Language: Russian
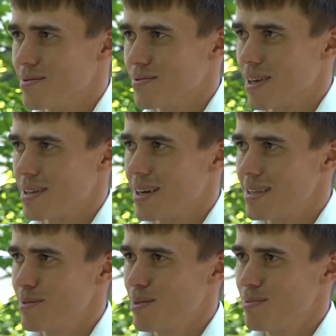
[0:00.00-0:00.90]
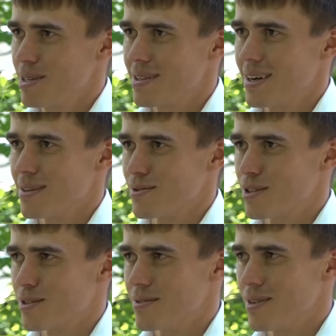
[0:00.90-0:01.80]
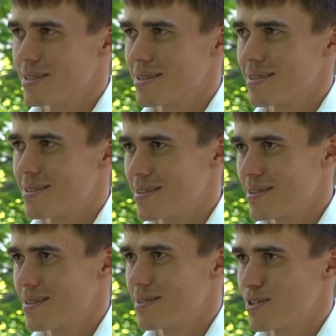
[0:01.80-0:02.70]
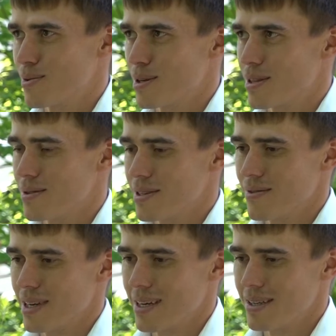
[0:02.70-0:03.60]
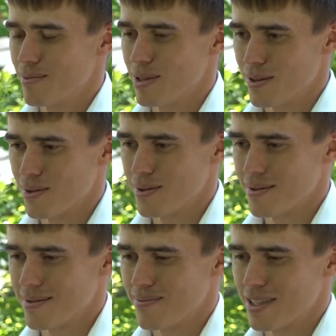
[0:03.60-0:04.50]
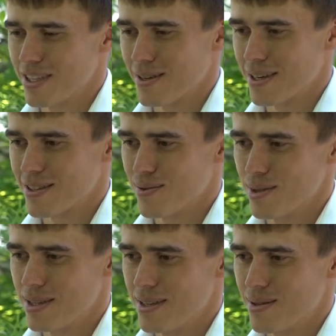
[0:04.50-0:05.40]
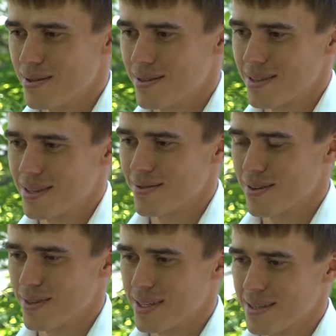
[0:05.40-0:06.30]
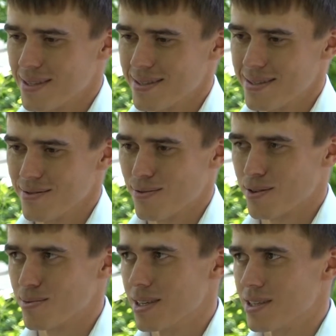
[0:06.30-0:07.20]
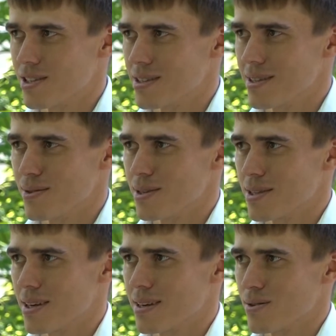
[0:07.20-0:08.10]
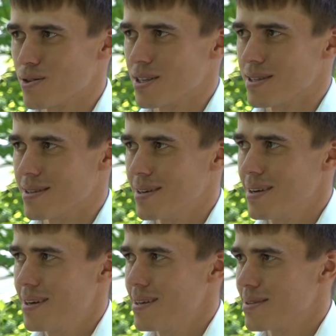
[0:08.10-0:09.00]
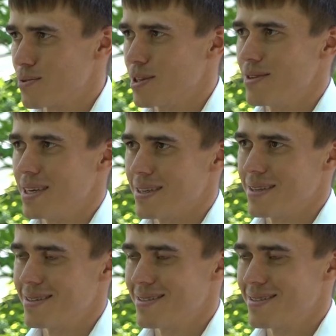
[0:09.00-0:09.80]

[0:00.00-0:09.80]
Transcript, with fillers: На данный момент, да, вот 24 января я бегаю почти каждую неделю соревнования. И форма держится довольно-таки хорошая, на удивление.